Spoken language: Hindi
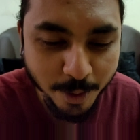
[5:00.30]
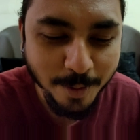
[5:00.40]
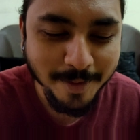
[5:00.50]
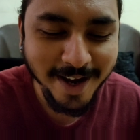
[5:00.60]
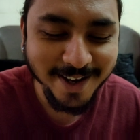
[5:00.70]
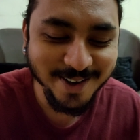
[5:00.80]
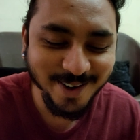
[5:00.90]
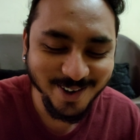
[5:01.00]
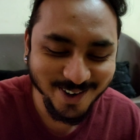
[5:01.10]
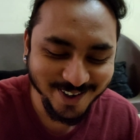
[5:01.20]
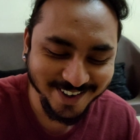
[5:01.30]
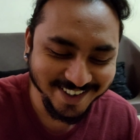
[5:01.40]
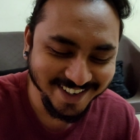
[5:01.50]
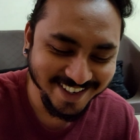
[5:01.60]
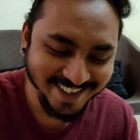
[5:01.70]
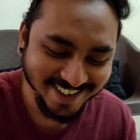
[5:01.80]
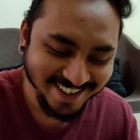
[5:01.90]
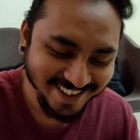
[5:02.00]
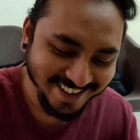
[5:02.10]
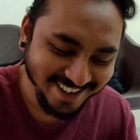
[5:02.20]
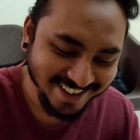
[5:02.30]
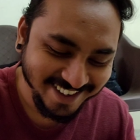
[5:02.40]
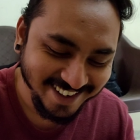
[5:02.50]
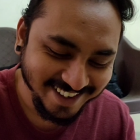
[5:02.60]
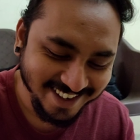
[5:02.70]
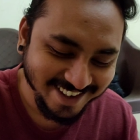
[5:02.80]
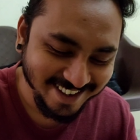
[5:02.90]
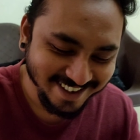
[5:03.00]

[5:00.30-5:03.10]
ओ माय गॉड एमल को